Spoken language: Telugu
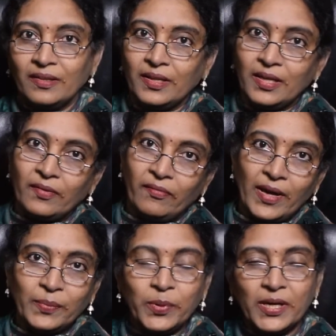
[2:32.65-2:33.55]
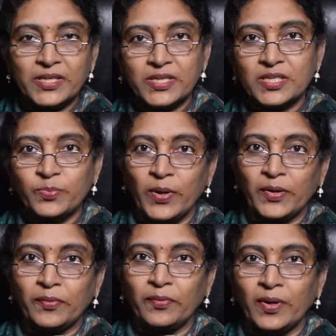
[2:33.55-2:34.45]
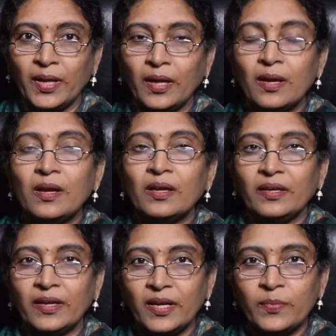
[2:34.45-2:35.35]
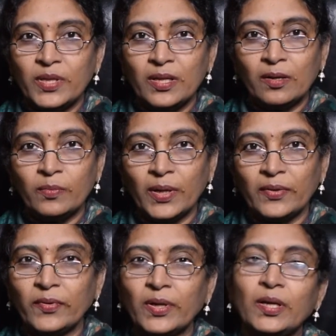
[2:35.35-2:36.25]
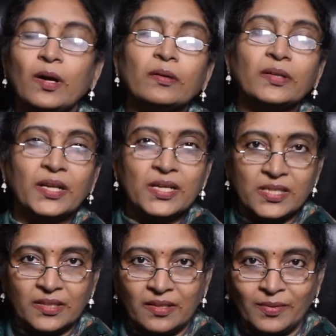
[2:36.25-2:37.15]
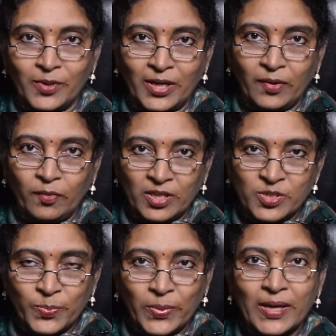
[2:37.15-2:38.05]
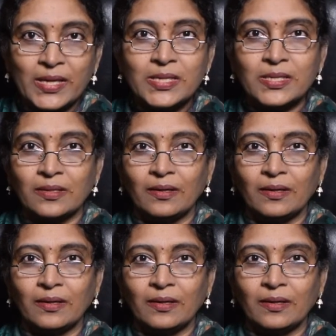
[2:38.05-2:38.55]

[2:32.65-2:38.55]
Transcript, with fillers: దీన్ని వైబ్రేట్ చేసి పెట్టుకుంటే ఎనిమిదిలో మనం ఒక డాక్టర్ని చేద్దామండి ఒక స్పేస్